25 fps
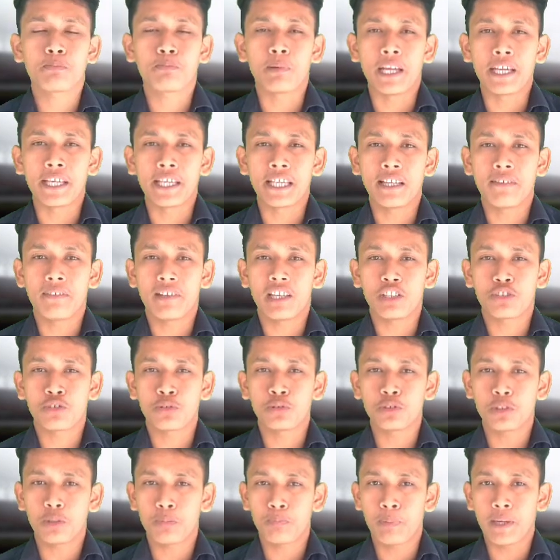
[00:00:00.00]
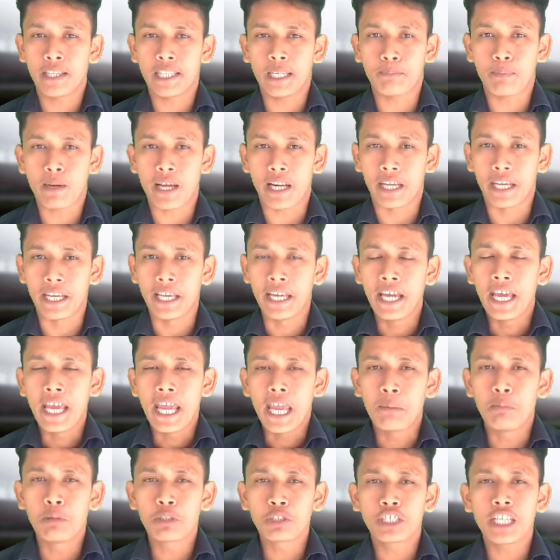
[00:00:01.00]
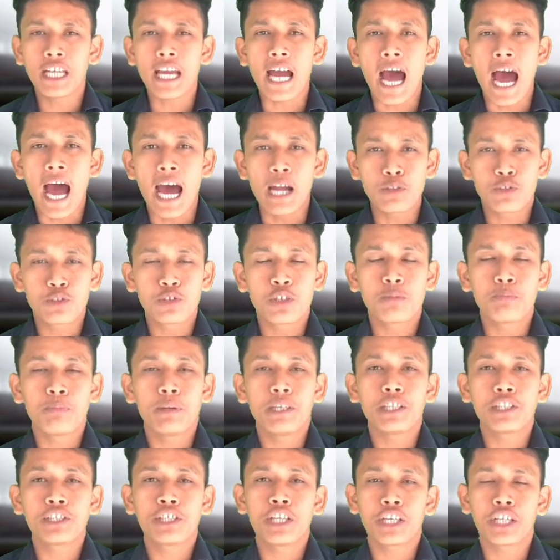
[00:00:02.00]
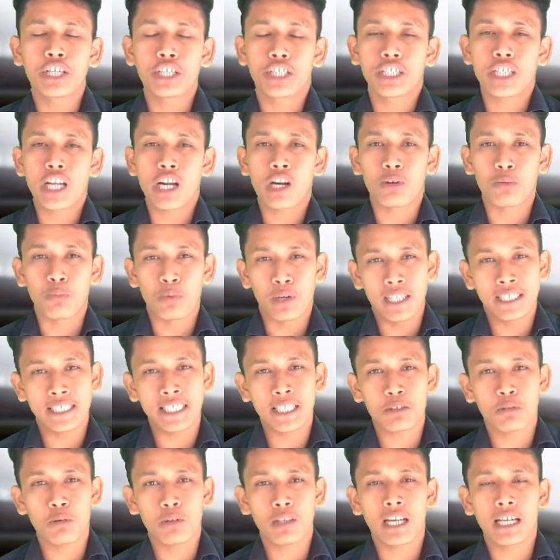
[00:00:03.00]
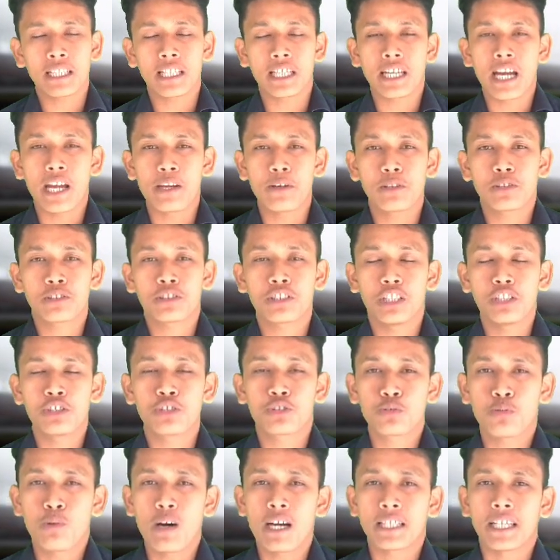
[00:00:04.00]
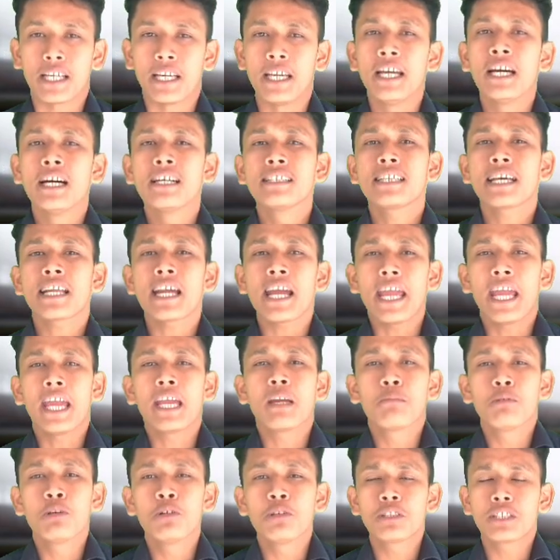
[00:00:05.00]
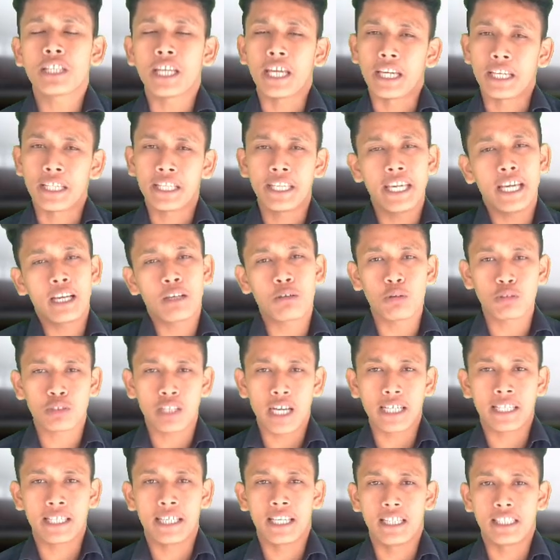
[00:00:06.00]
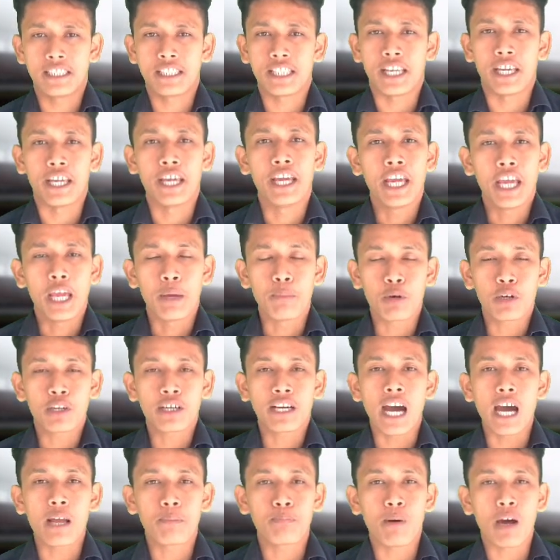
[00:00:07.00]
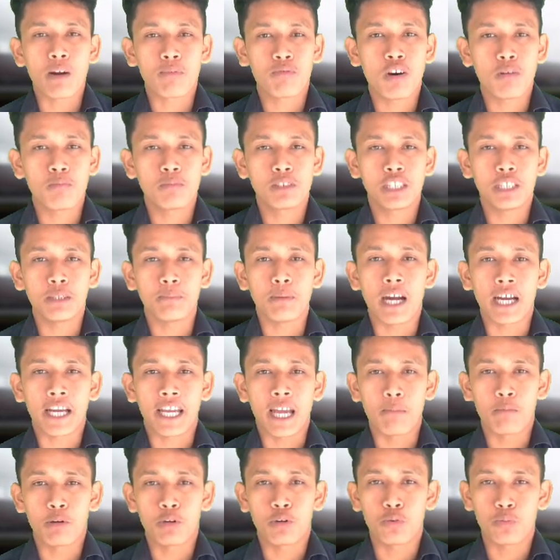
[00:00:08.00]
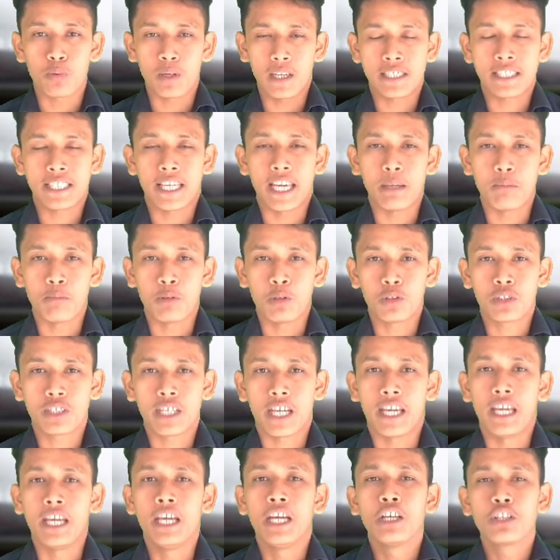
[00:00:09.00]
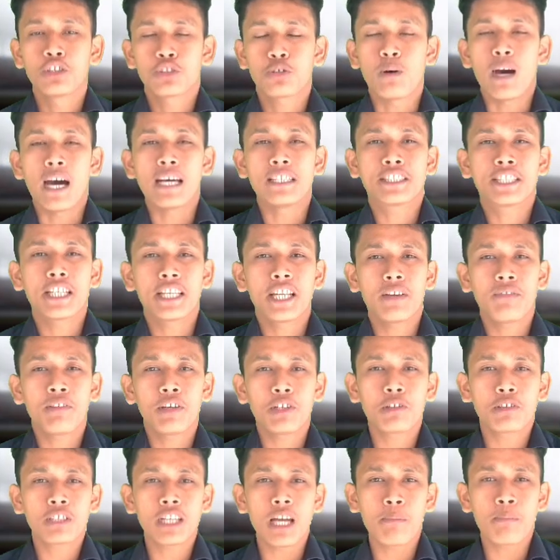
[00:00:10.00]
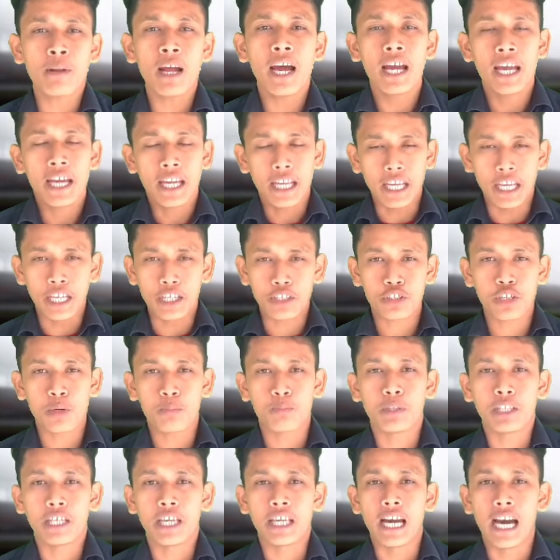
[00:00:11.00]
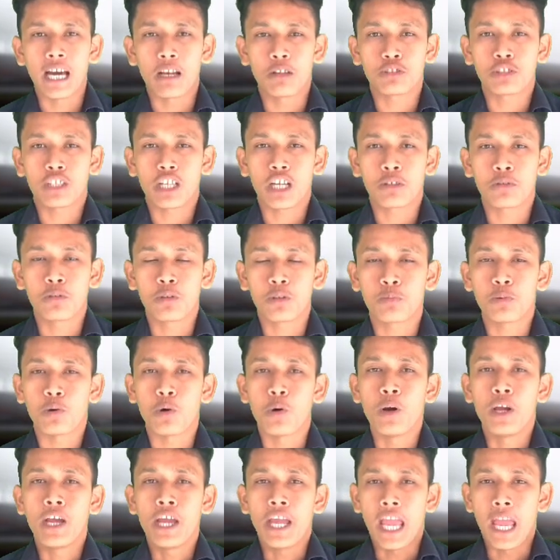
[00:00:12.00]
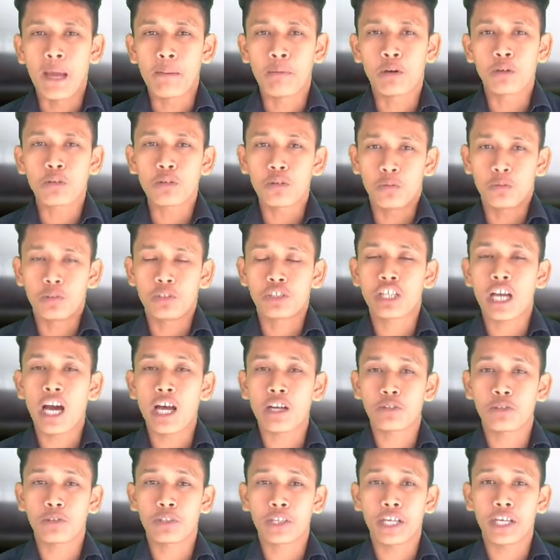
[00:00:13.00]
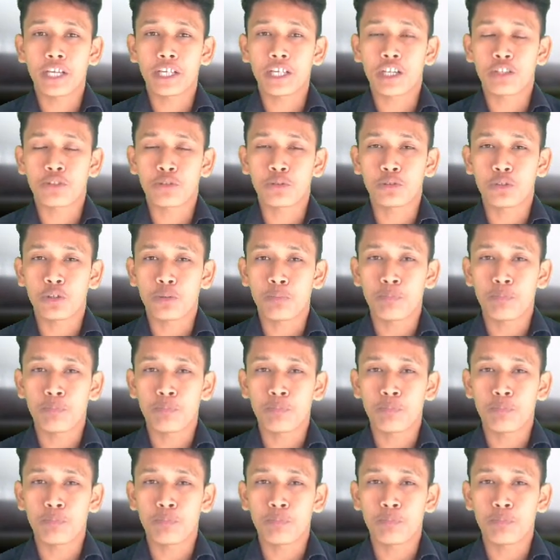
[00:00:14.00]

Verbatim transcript: প্লেইং ইলেভেনে সুযোগ পেতে পারে এবং যে আটজন বিদেশি ক্রিকেটার রয়েছে কলকাতা নাইট স্কোয়াডে তারা এই মুহূর্তে কে কোথায় খেলছে এবং কার পারফরমেন্সই বা কেমন রয়েছে এই মুহূর্তে সো আজকের এই ভিডিওতে আমরা এসব নিয়ে আলোচনা করব এবং কোন চারজন ক্রিকেটার সুযোগ